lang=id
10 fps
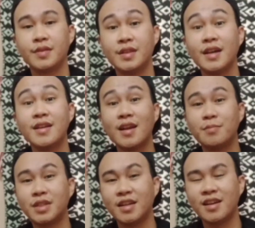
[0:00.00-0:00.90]
dan
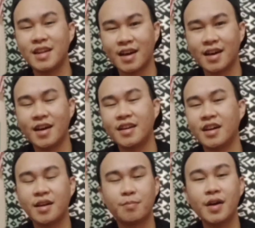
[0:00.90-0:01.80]
dalam channel dia
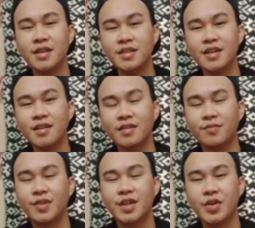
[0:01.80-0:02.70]
ada banyak
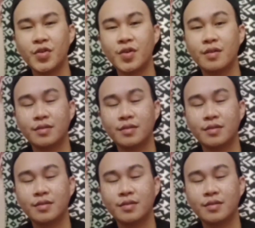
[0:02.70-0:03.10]
video